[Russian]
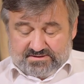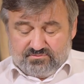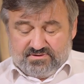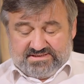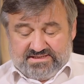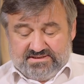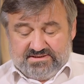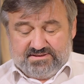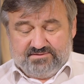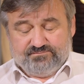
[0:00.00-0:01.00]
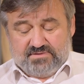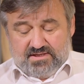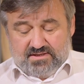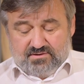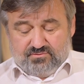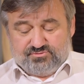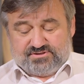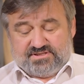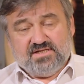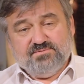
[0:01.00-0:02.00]
Дорога длинная,
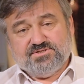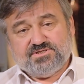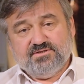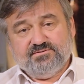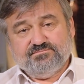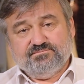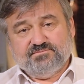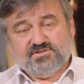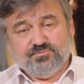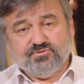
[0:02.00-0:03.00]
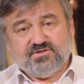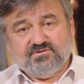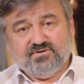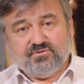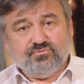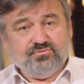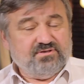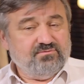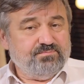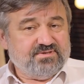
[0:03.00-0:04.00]
Устал Мишка, смотрит вокруг,
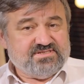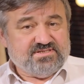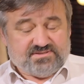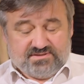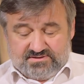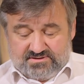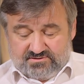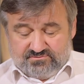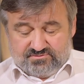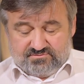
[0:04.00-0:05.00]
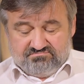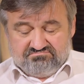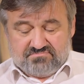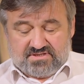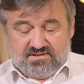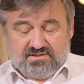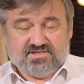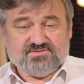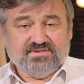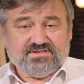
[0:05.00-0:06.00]
куда бы присесть, отдохнуть.
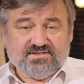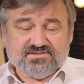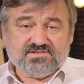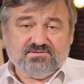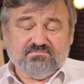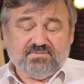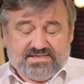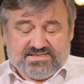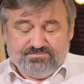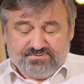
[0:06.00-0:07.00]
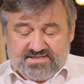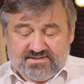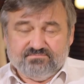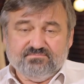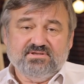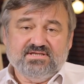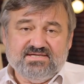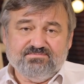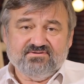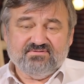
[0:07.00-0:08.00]
Осмотрелся, а ни пня,
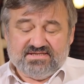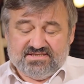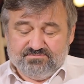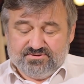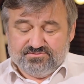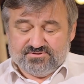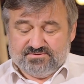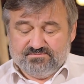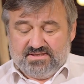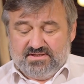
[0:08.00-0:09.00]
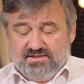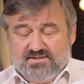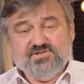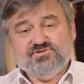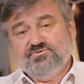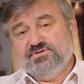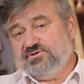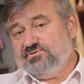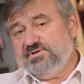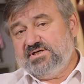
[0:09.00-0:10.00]
ни поваленной березы, ничего
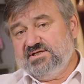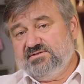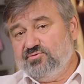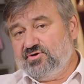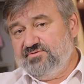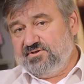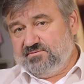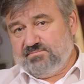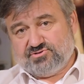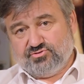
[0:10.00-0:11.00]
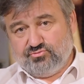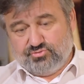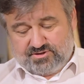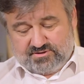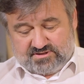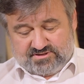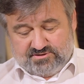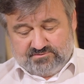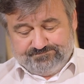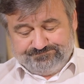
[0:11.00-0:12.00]
нет, только рядом муравейник большой кочкой
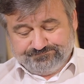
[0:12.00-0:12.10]
торчит.